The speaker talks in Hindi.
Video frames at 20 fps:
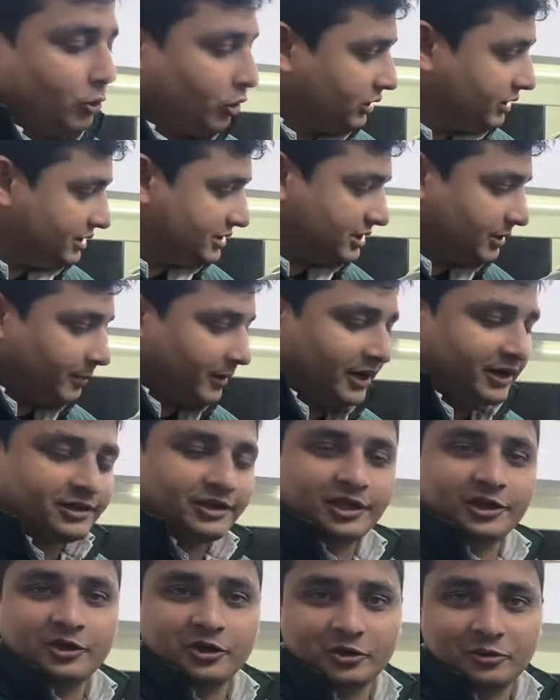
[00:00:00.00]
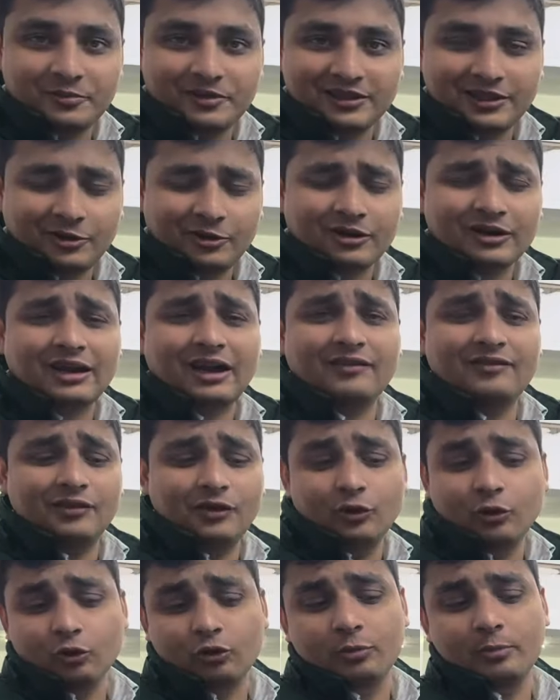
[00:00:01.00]
बहुत अच्छा पार्ट देखने को मिलता है मिलता है और काफ़ी
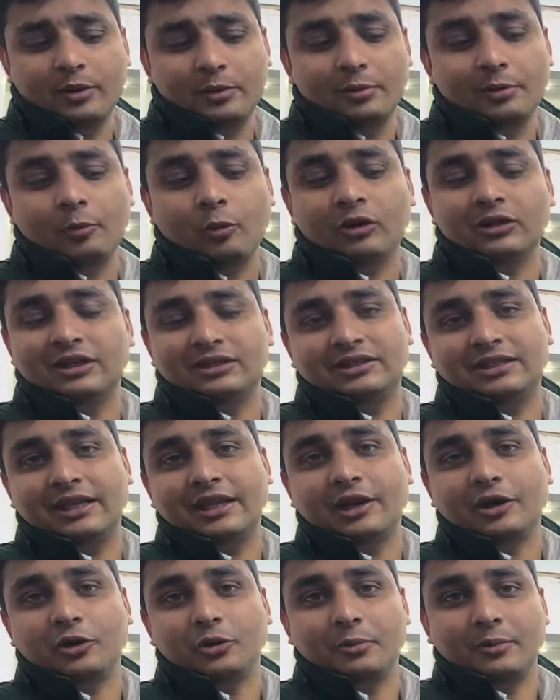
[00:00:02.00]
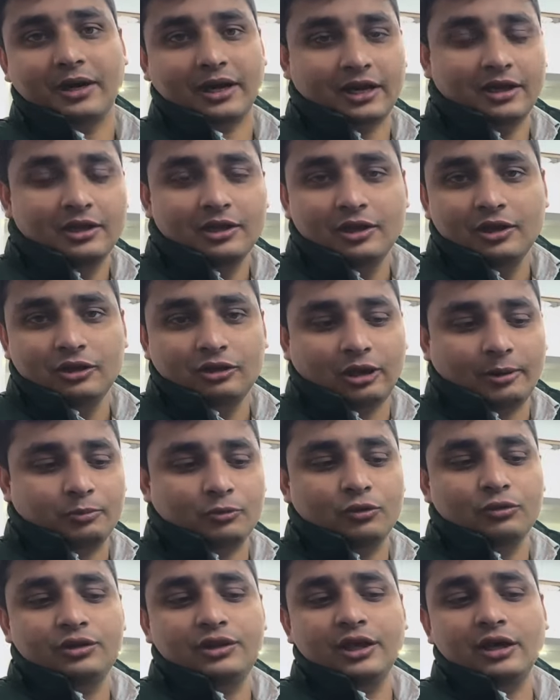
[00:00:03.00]
लुक में भी बहुत अच्छा देखने को मिलता है तो आप
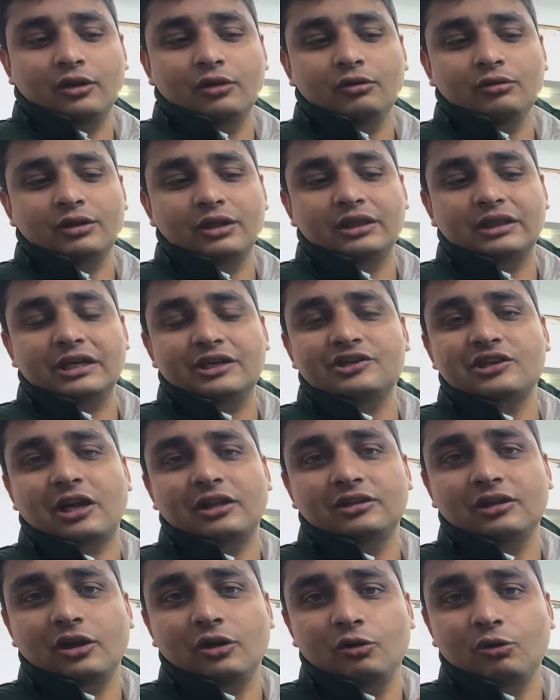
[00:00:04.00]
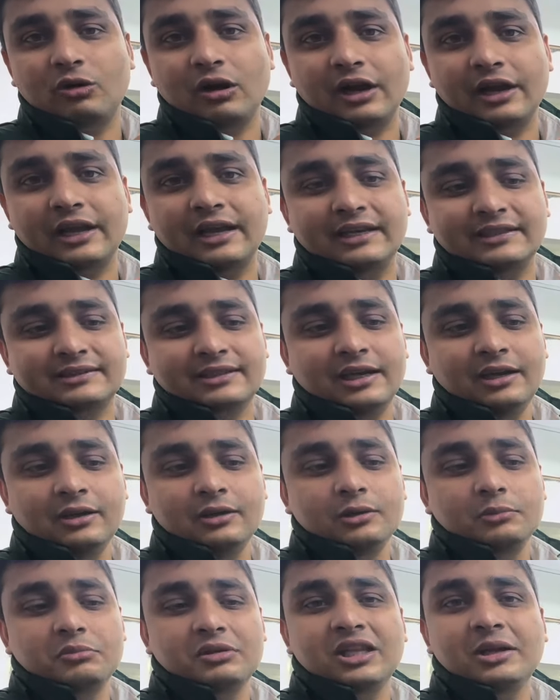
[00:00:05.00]
खुद देख लो कितना शानदार लुक आ गया है इसका
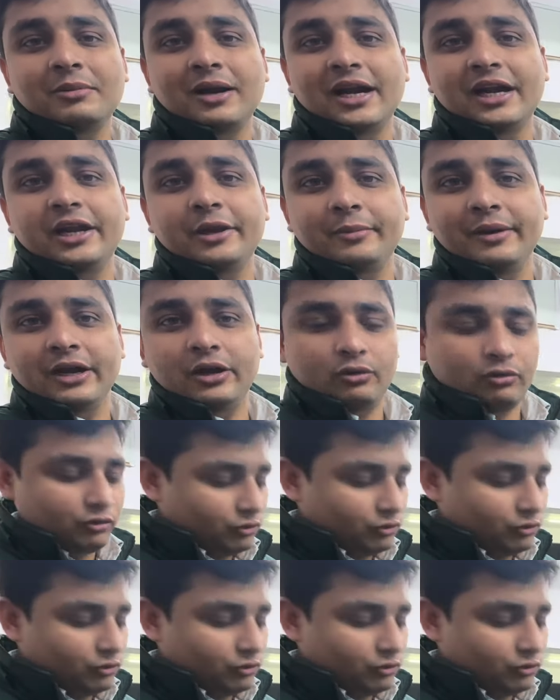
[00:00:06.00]
मतलब अल्टीमेट लुक